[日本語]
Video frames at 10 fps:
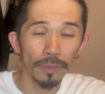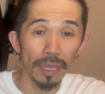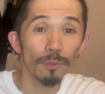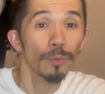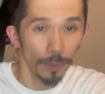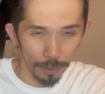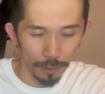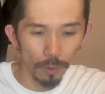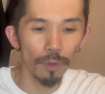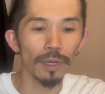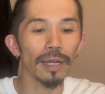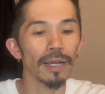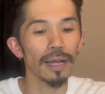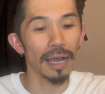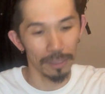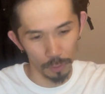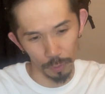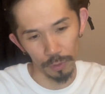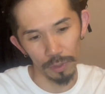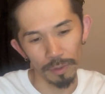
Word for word: MV の監督、